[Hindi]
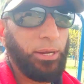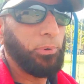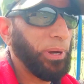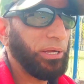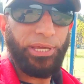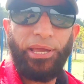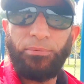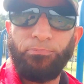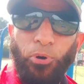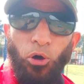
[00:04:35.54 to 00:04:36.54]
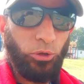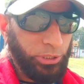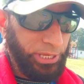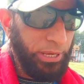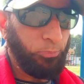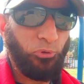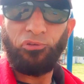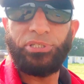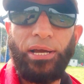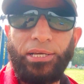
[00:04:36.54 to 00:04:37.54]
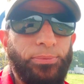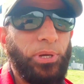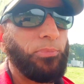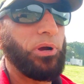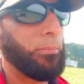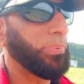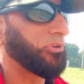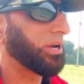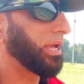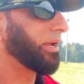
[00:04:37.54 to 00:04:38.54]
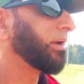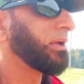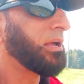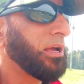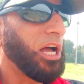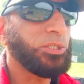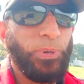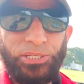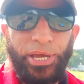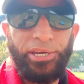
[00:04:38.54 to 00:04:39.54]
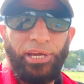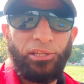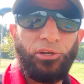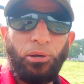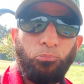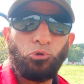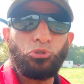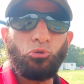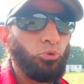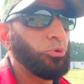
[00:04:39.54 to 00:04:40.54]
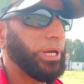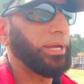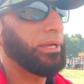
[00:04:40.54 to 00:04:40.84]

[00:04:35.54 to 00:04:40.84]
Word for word: इस्लामाबाद के एक बहुत ही पुरफजा किस्म के मकाम पर वाक़ है आसपास का एरिया इतना पुरसकून